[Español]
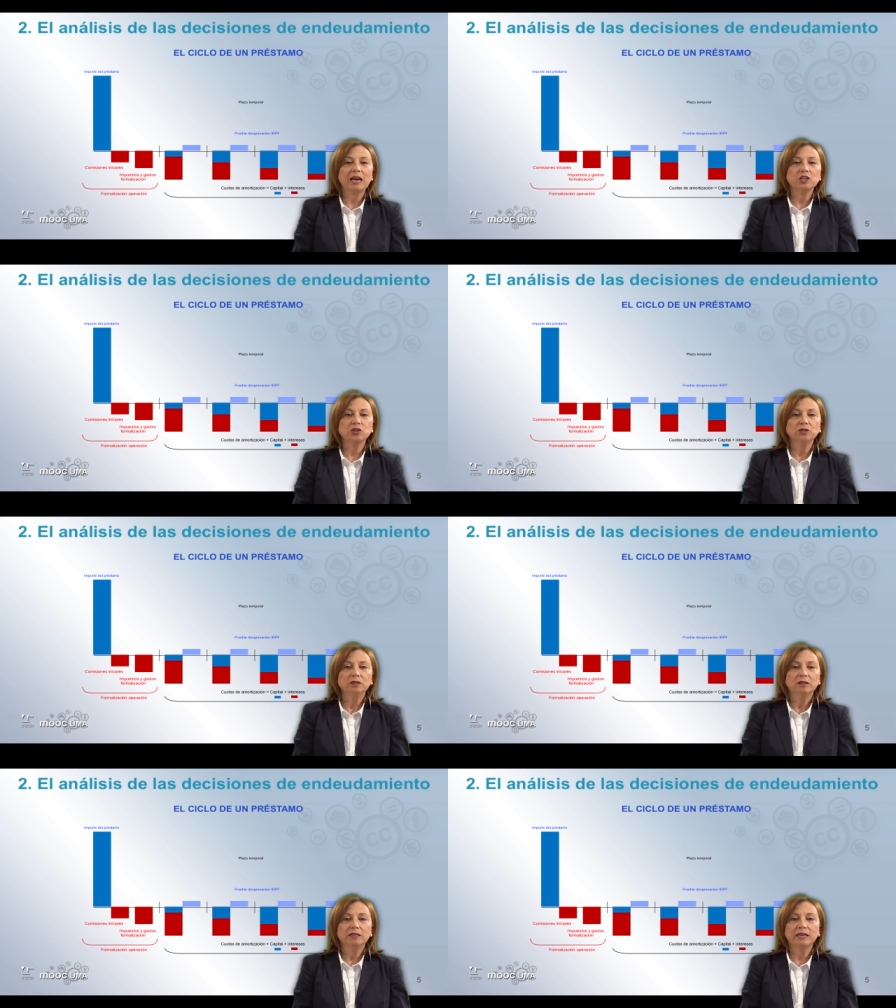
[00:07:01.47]
caso
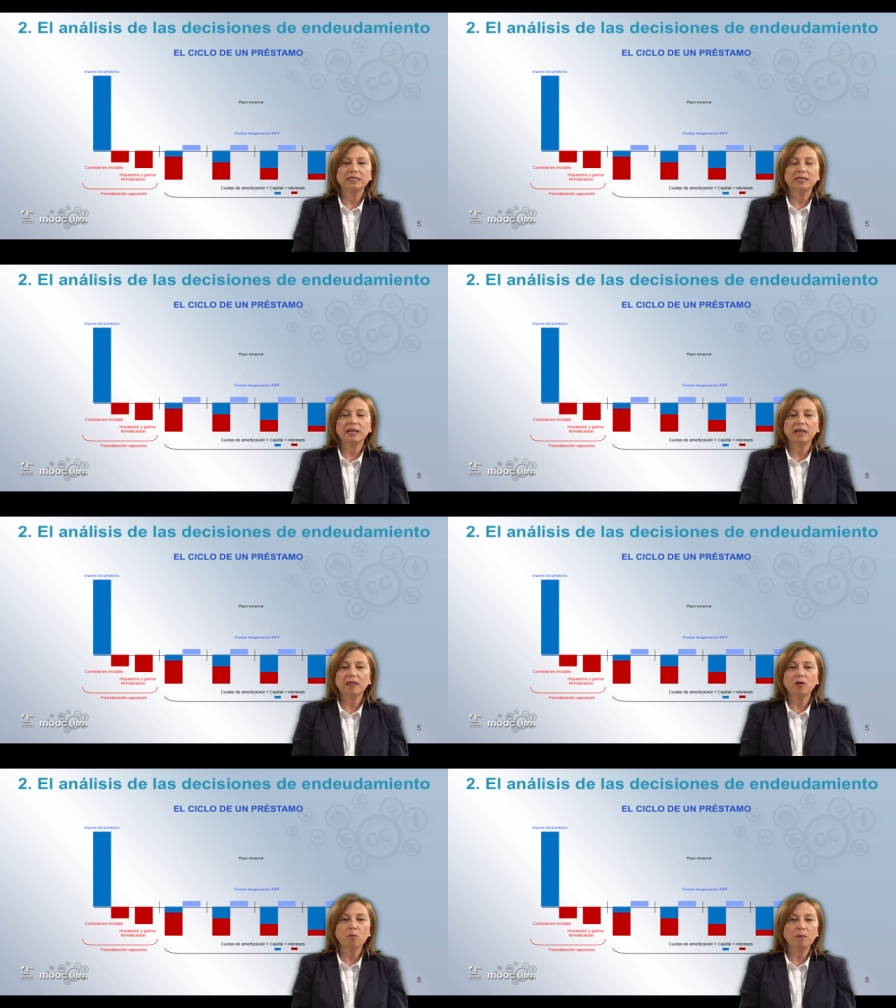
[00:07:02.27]
de que se
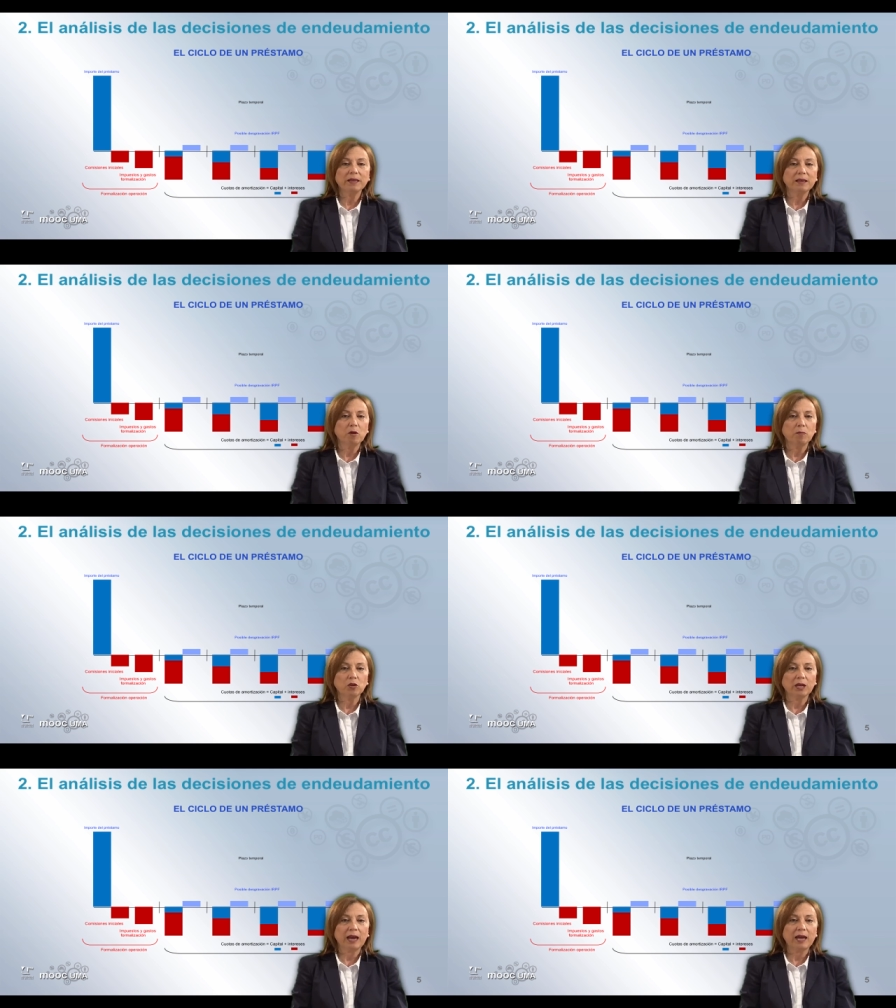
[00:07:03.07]
trate de un préstamo
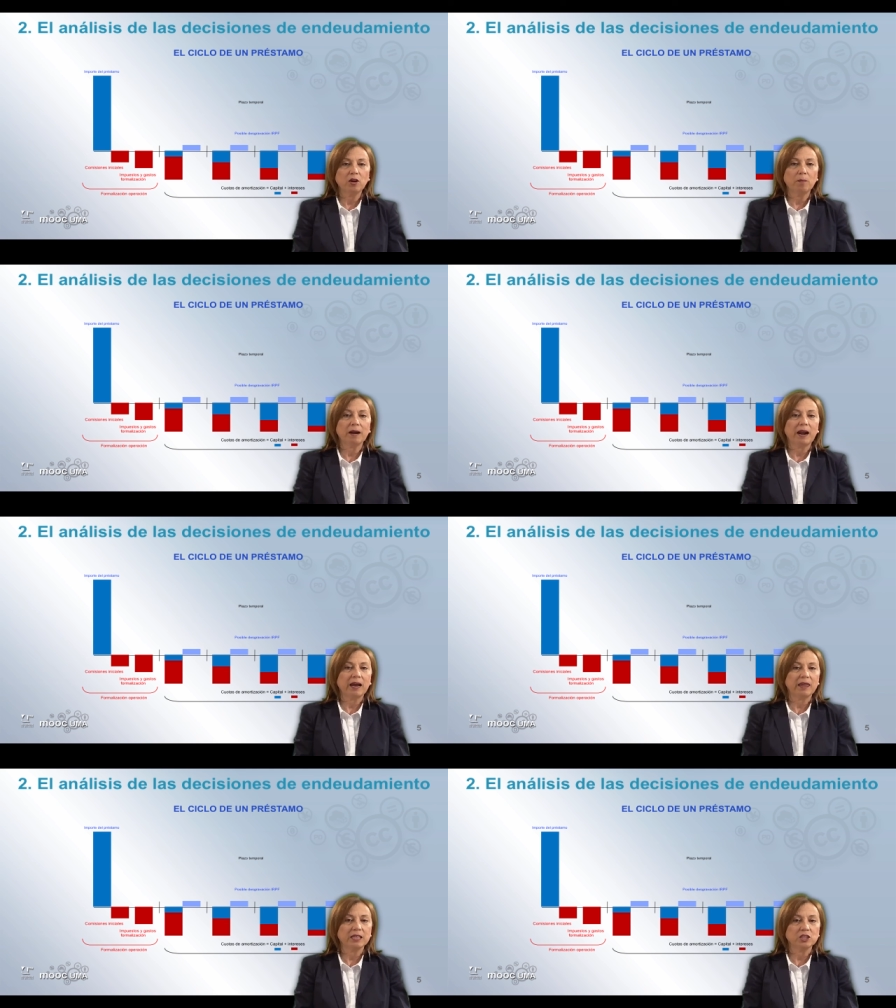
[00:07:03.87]
hipotecario para la
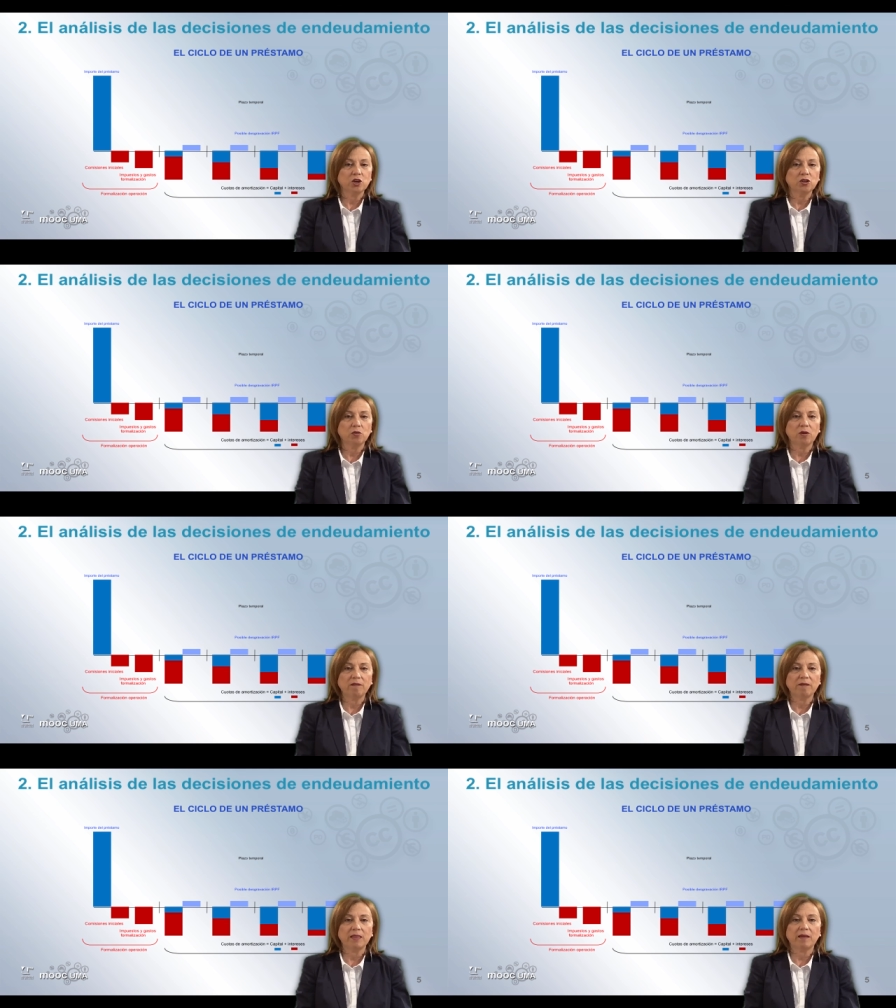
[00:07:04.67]
adquisición de una
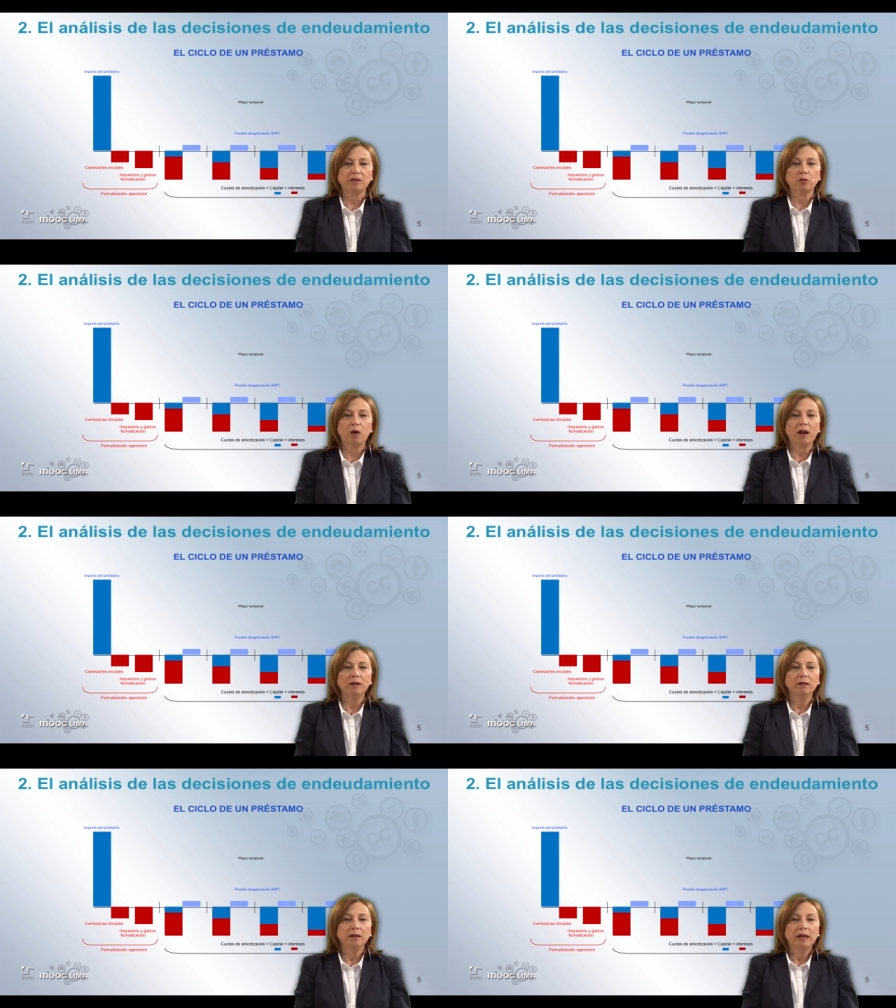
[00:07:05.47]
vivienda
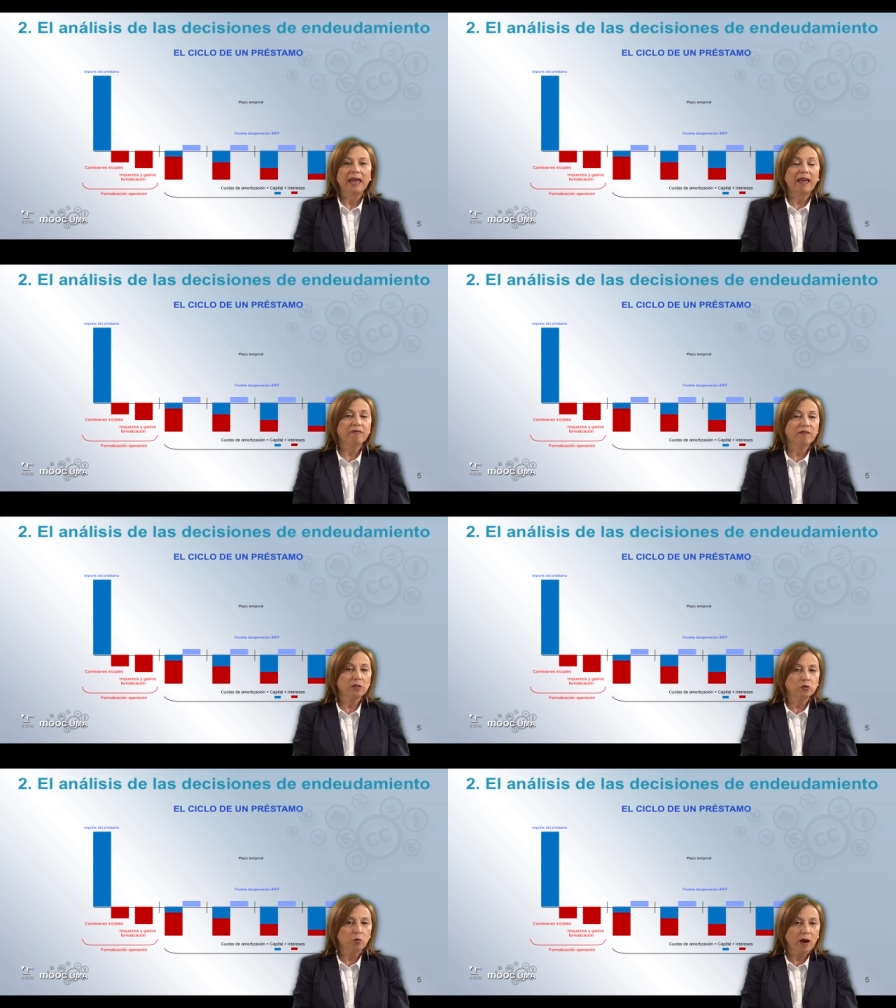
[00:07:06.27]
habitual
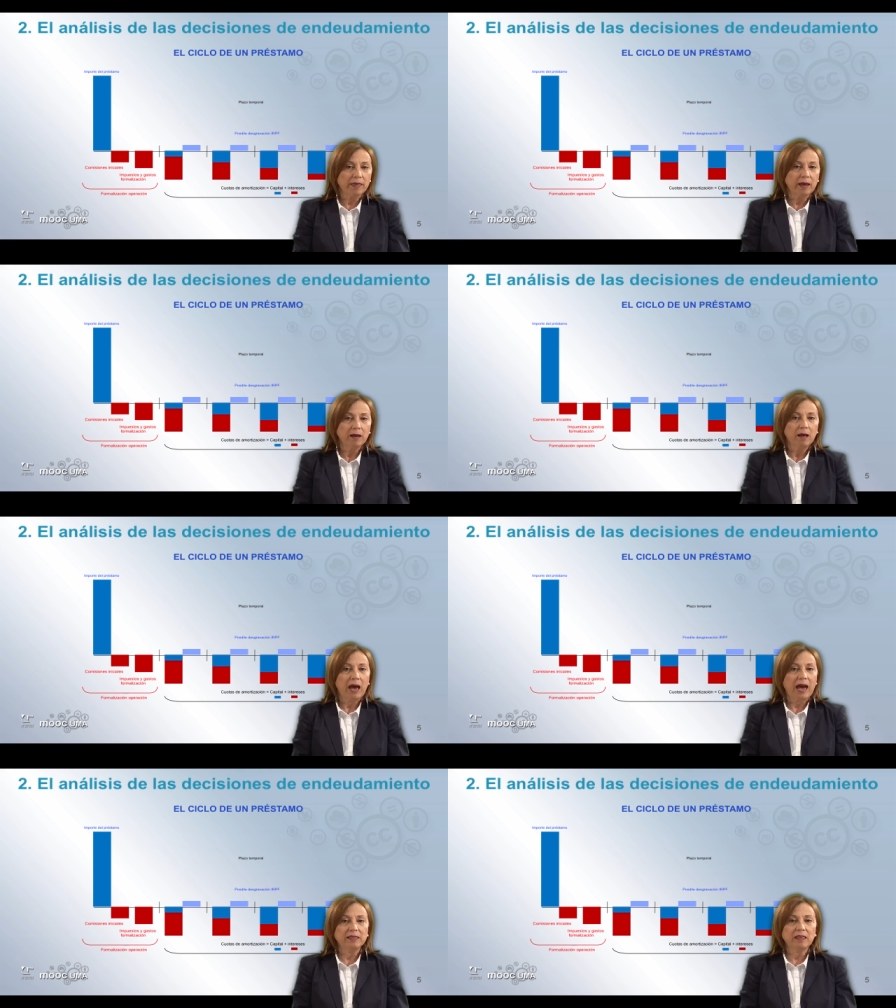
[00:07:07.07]
efectuada
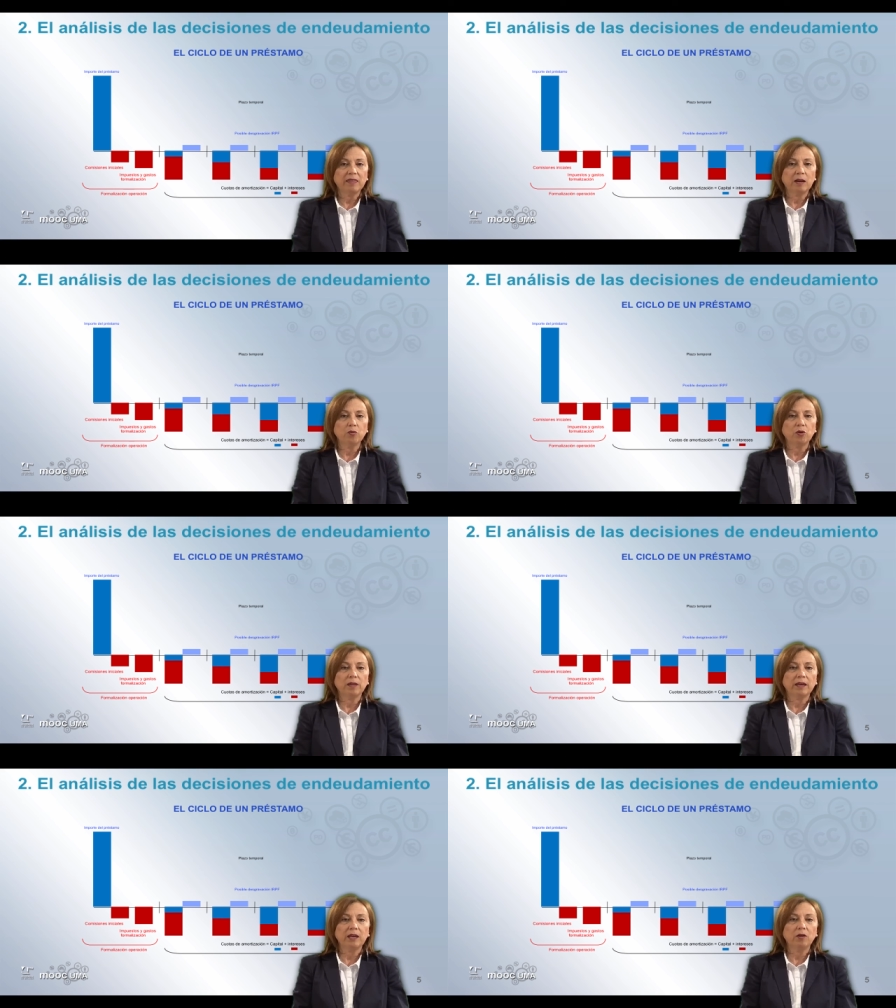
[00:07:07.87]
antes del 1
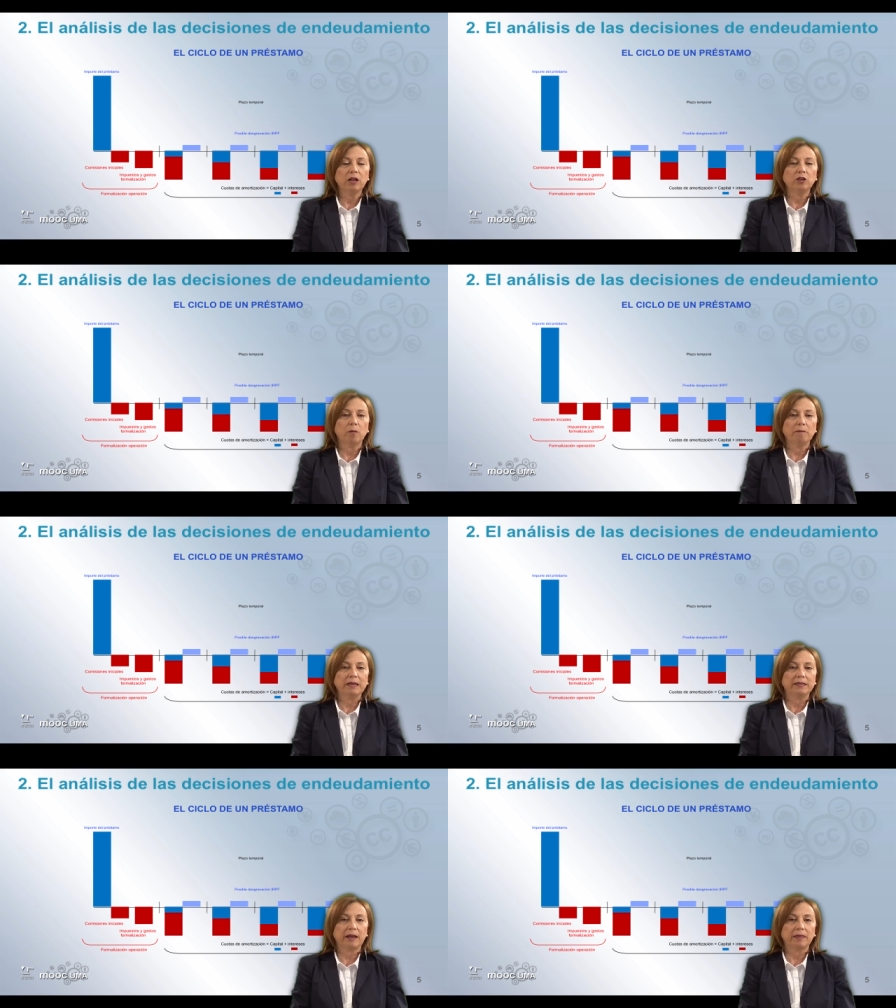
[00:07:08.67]
de enero del
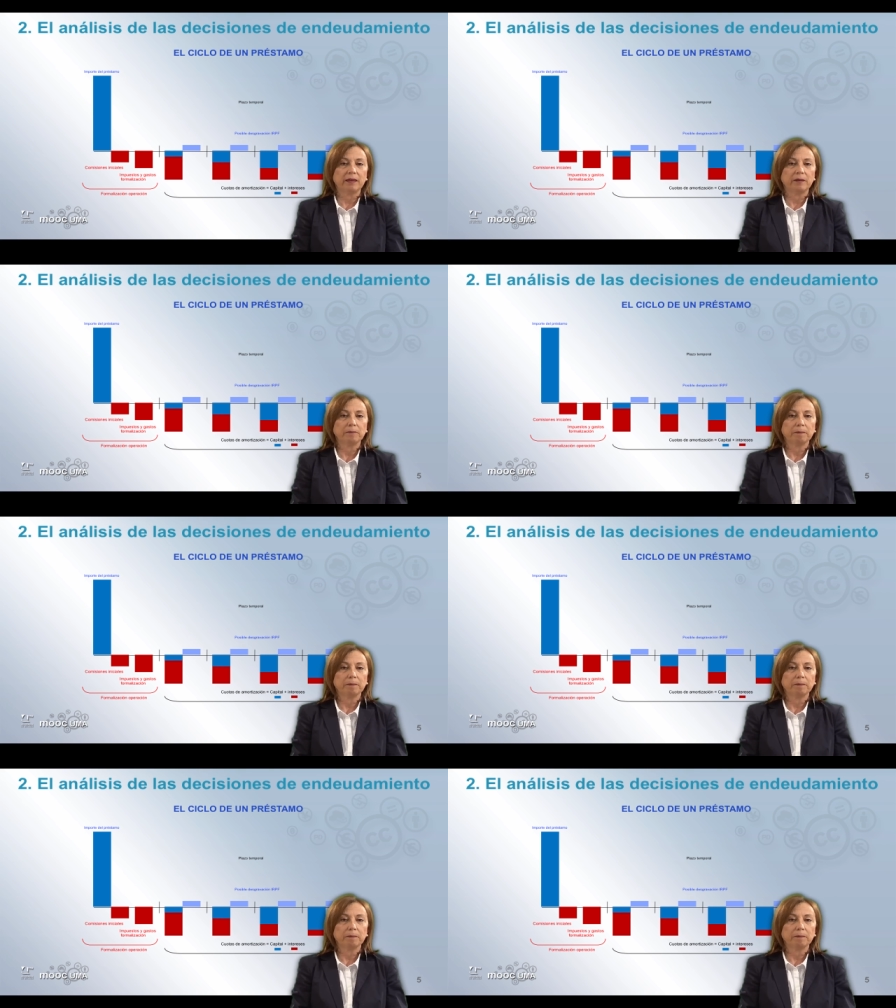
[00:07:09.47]
2013,